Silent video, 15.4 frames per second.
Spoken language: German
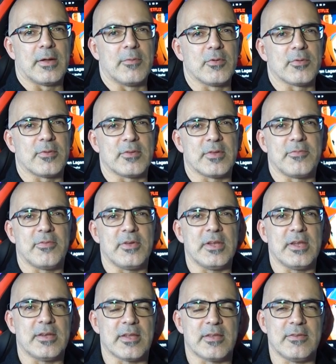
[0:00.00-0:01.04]
Da muss man sich
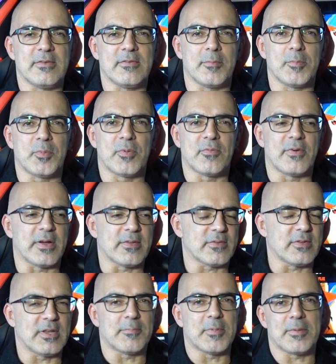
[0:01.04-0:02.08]
viel intensiver mit
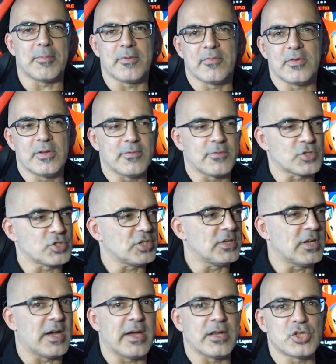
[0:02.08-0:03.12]
befassen. Da macht man viele
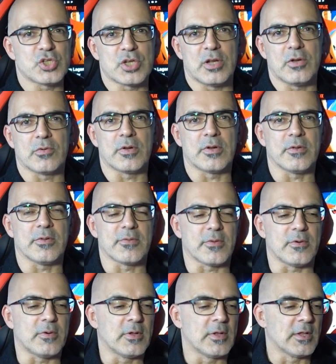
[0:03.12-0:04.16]
verschiedene Einstellungen und
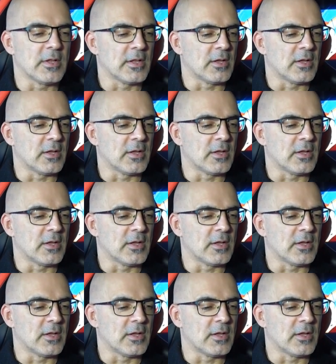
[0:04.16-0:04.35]
so.